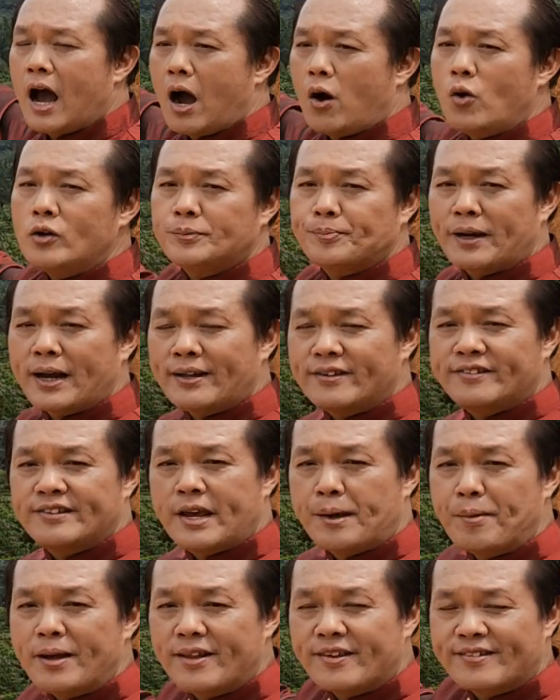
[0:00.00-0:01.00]
啊，为什么要看
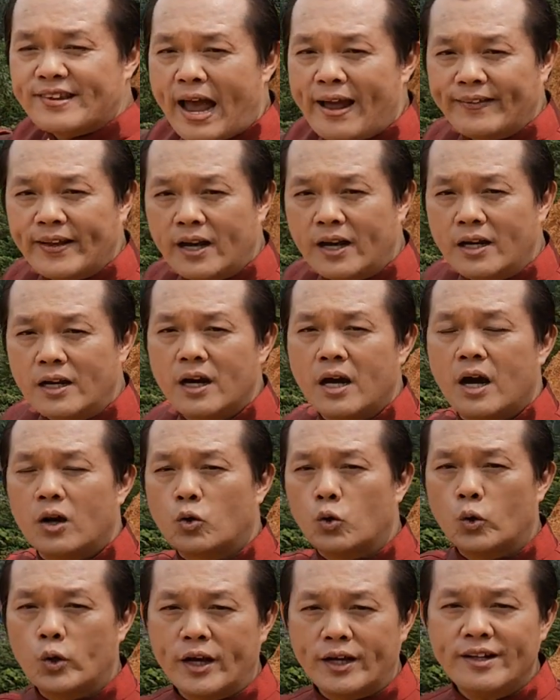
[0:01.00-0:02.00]
前面山呢？
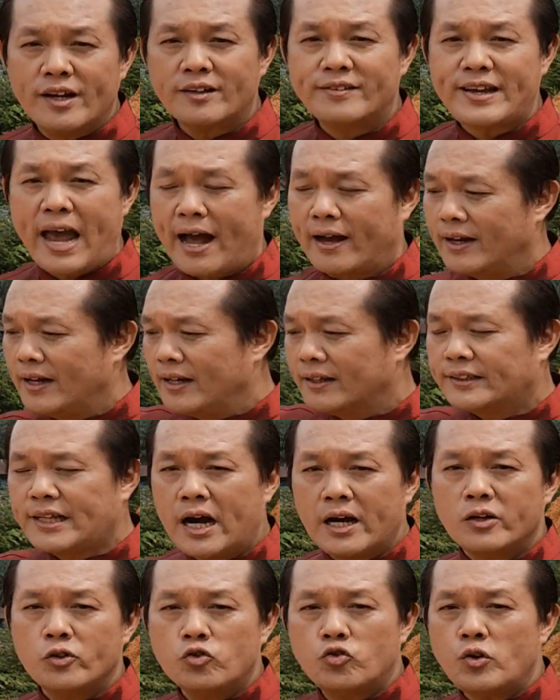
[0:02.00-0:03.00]
古人要讲
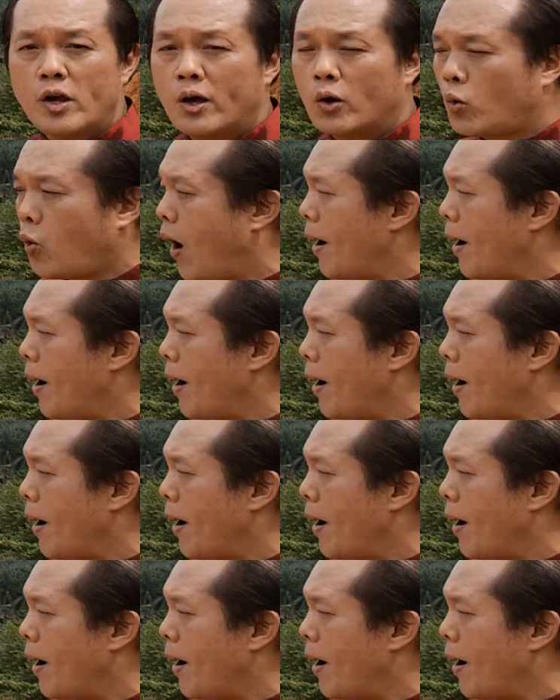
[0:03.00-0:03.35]
灯穴